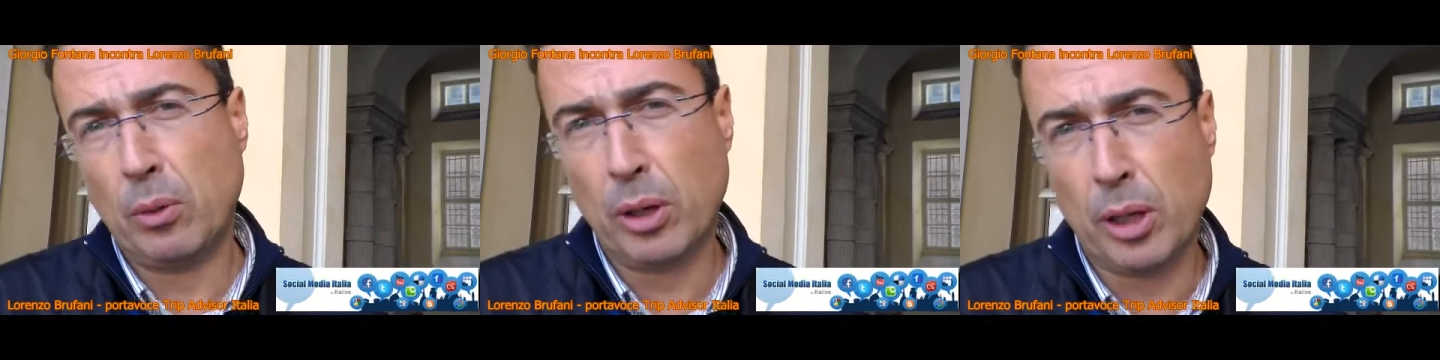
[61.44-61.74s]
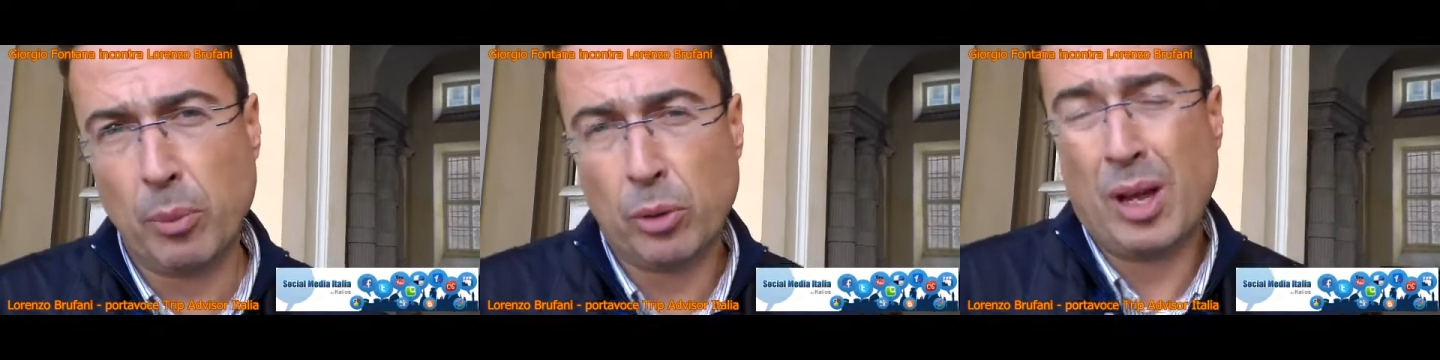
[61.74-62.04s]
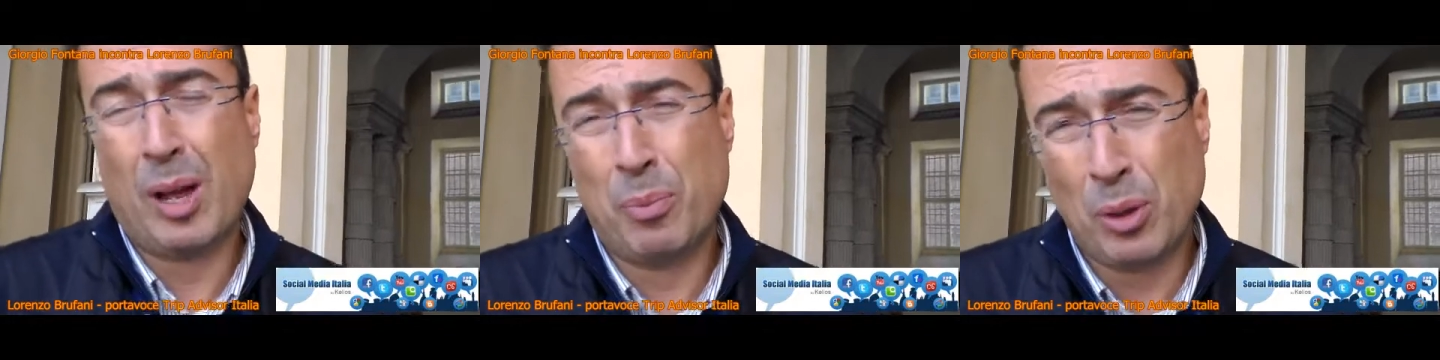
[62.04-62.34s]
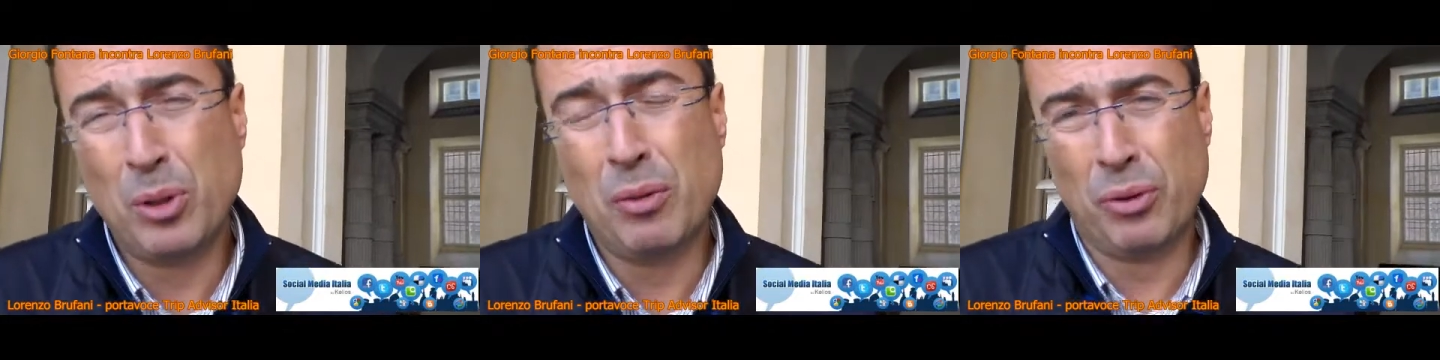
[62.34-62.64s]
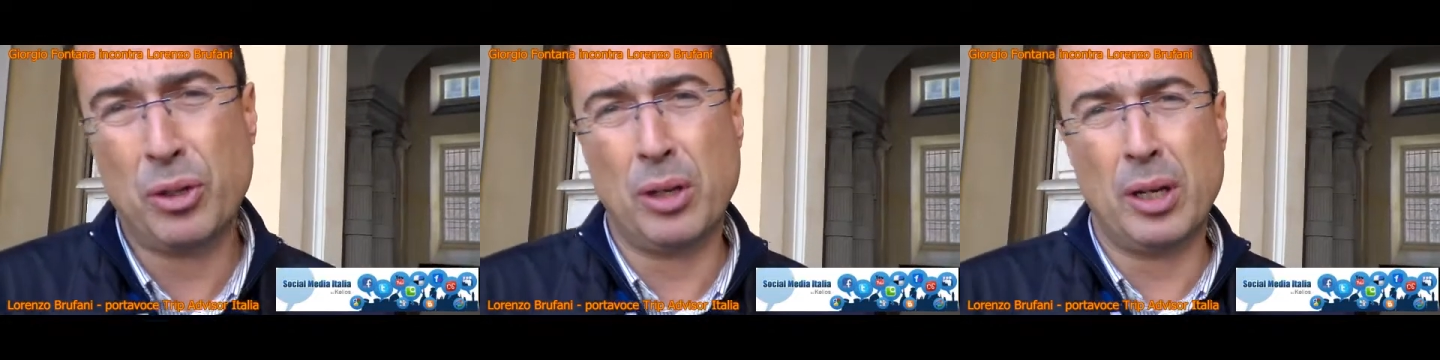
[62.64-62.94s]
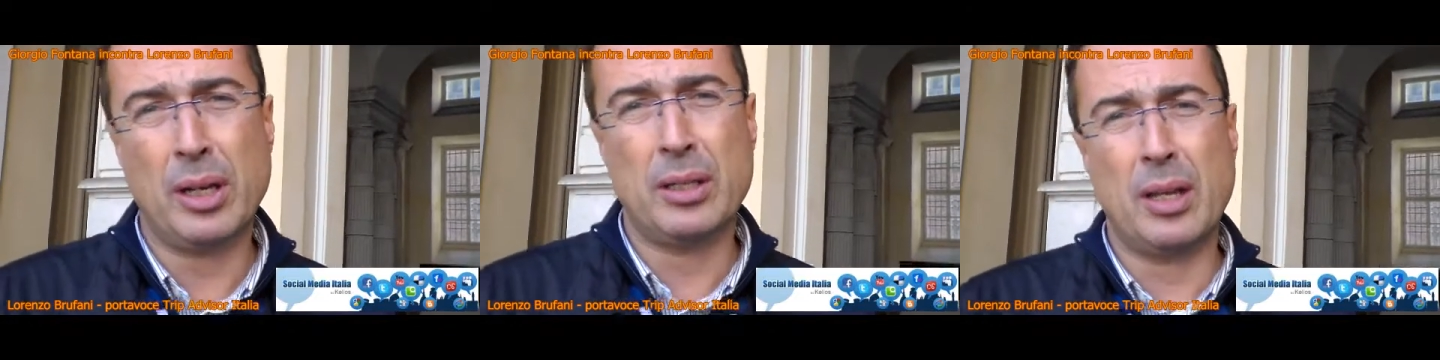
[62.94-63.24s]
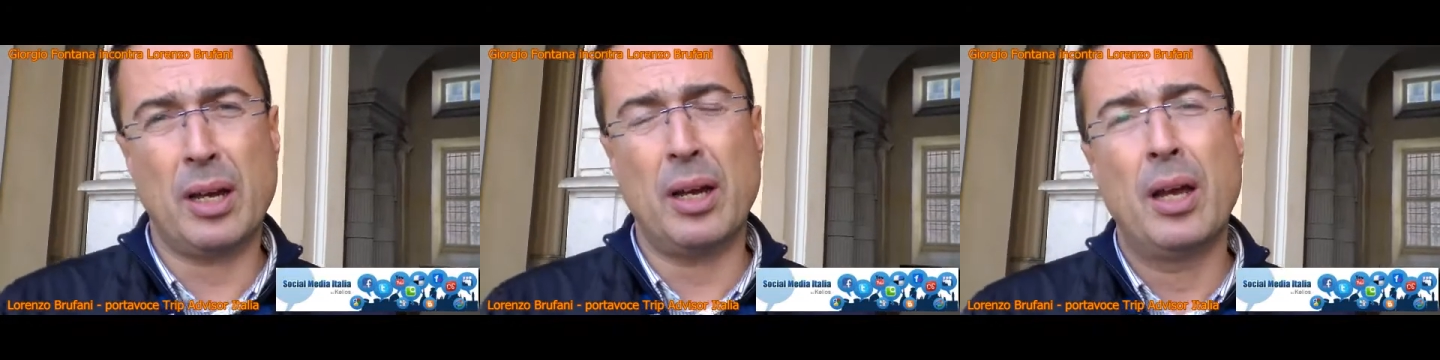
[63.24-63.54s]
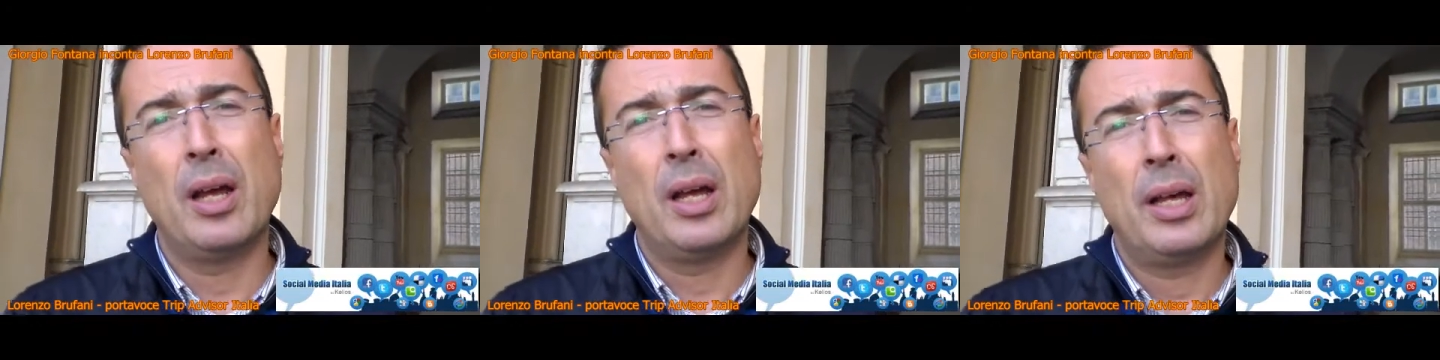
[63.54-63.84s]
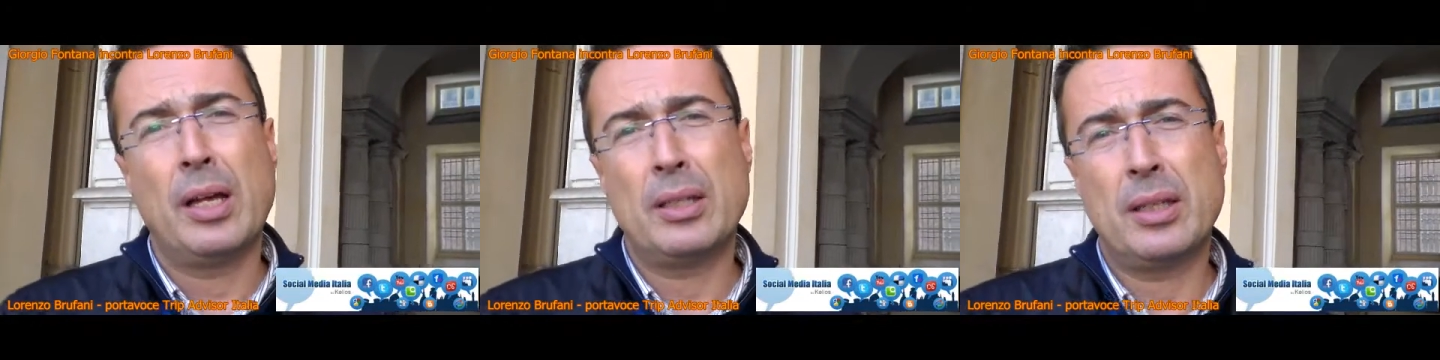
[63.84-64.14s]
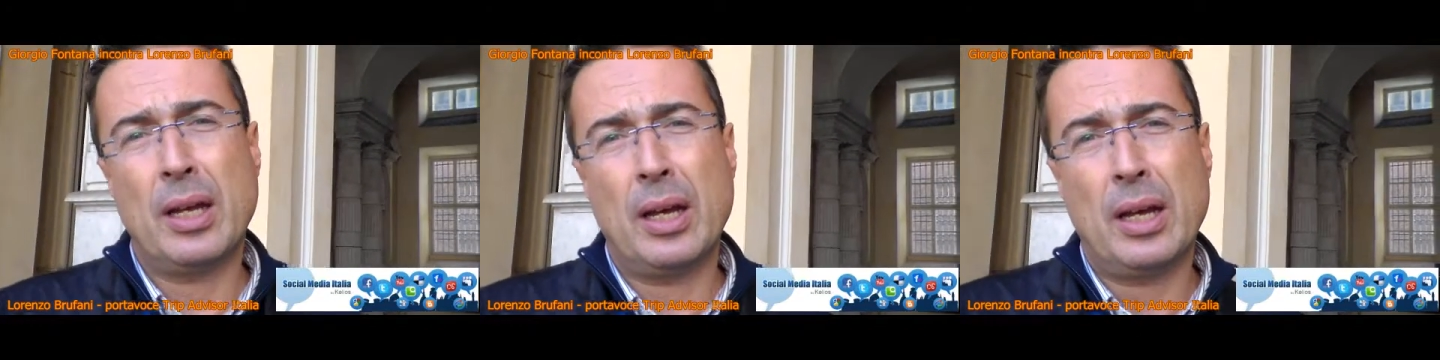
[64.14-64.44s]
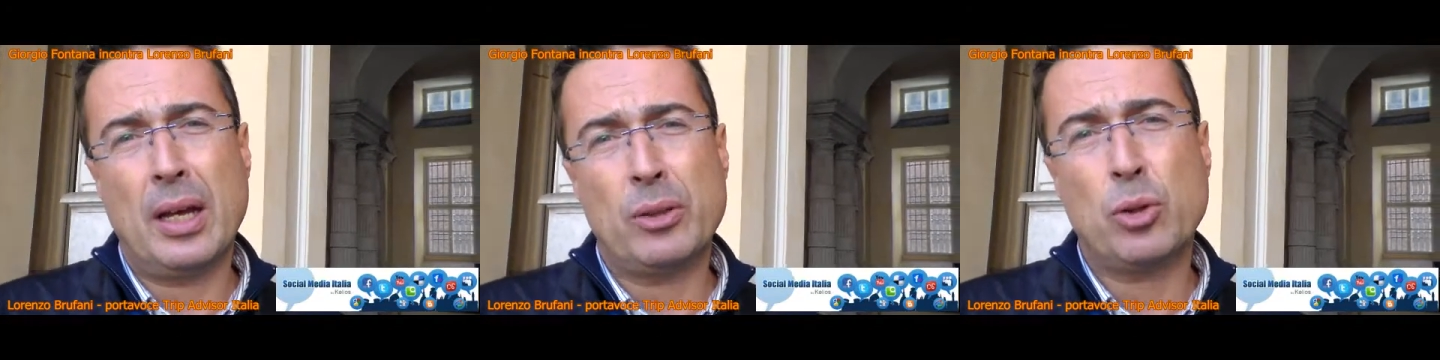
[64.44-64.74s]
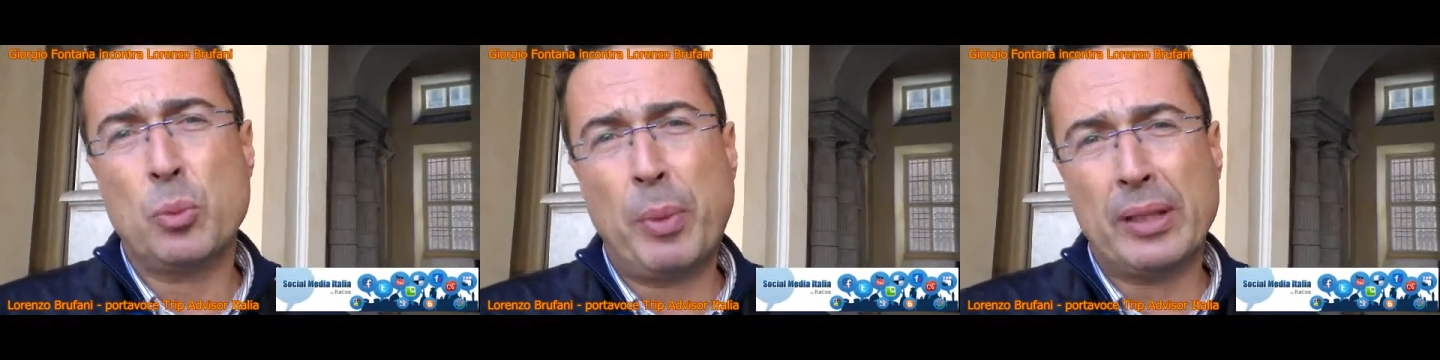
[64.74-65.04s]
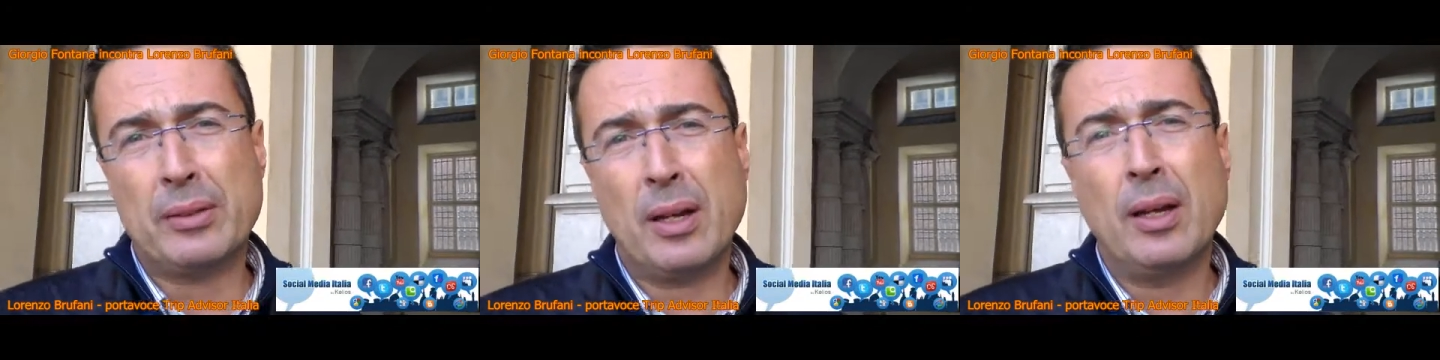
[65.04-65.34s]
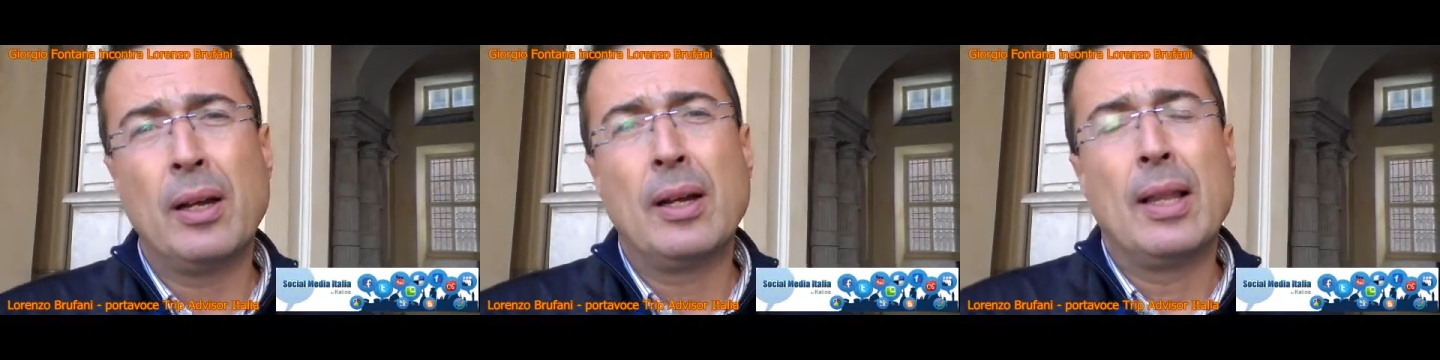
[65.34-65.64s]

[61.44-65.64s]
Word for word: quindi in qualche modo è più difficile che sia che sia sospetta